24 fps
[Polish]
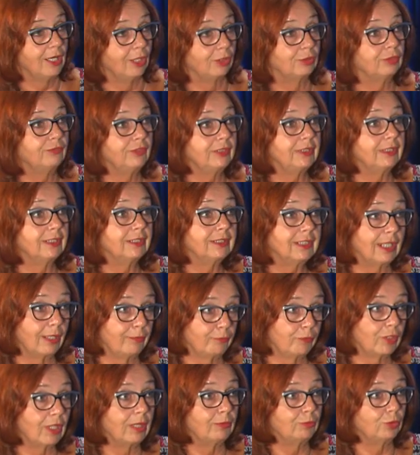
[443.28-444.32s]
Oczywiście
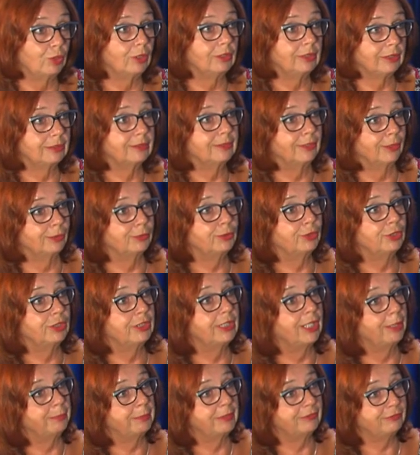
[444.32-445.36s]
tamta młodzież to już
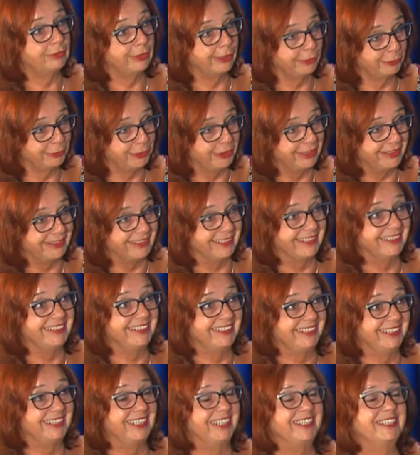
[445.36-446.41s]
dzisiaj pewnie rodzice
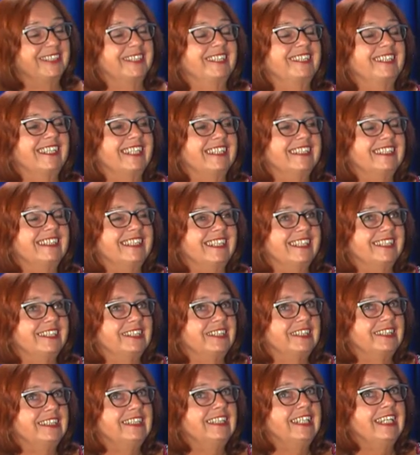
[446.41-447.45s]
dzisiejszych
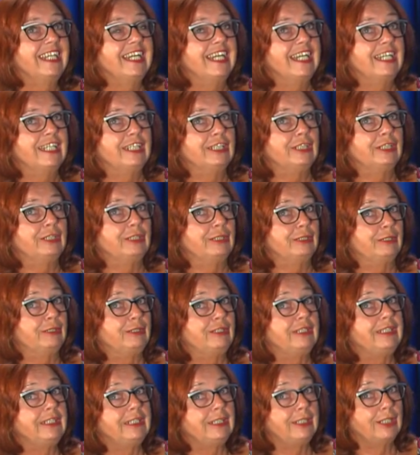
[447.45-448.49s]
tancerzy,
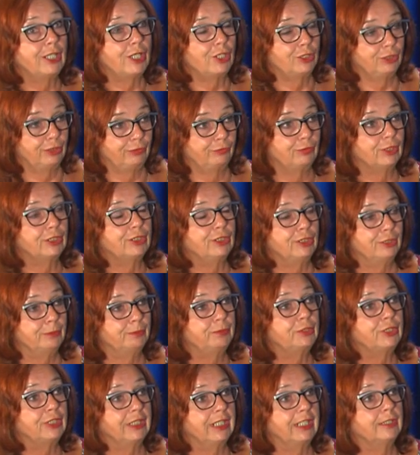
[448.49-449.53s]
i oni właśnie
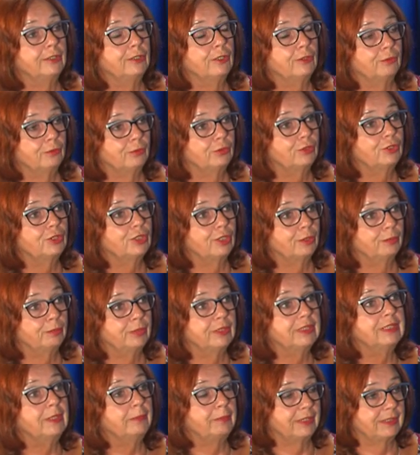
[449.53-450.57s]
przyjadą,
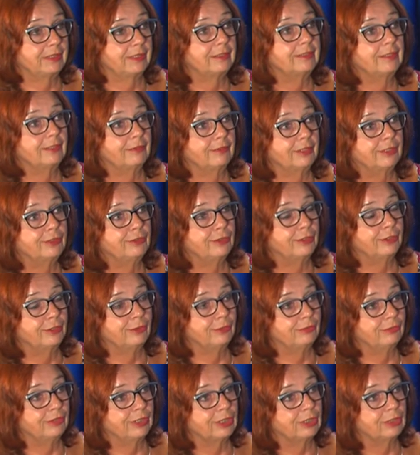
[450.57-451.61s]
żeby zaprezentować się
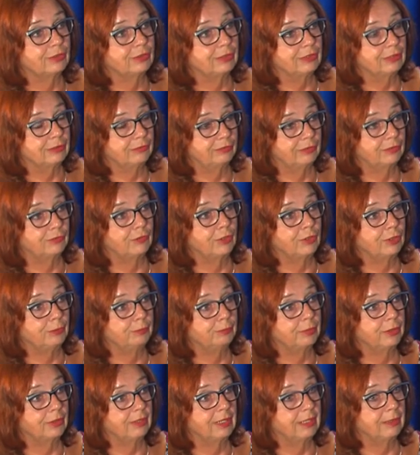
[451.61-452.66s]
również w
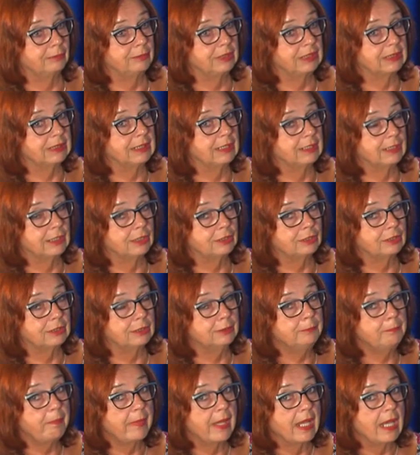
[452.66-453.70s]
swoim programie
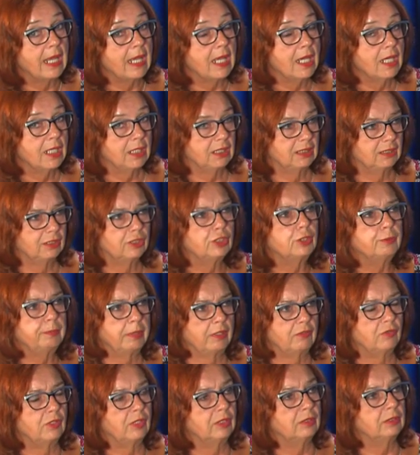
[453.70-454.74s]
tanecznym.
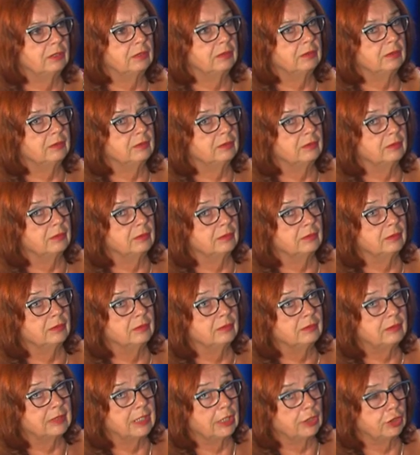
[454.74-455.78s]
Typowo
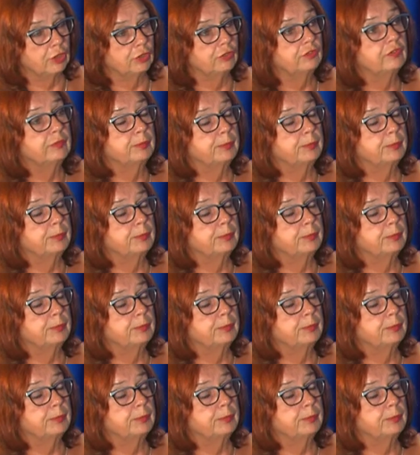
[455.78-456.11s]
y, taniec